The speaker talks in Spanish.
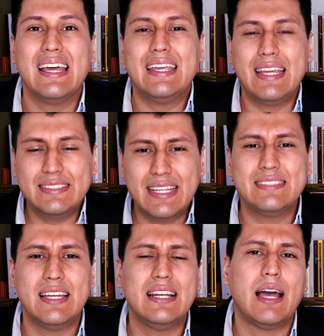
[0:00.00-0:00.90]
Y ese
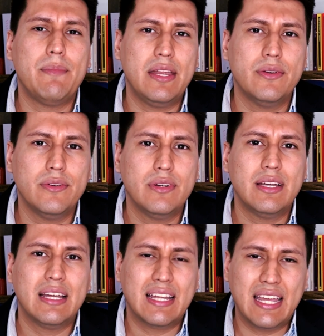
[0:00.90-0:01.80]
es el camino
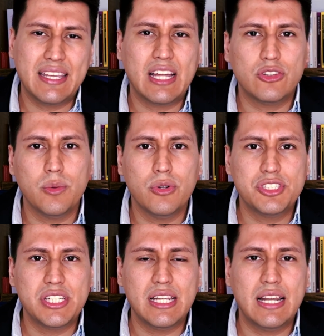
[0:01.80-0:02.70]
que ya tomó
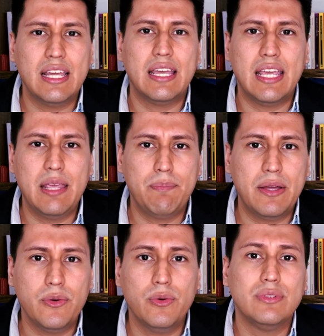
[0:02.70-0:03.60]
Chile y
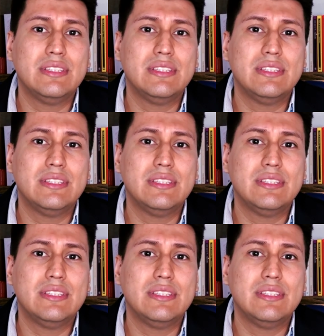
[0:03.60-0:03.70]
Perú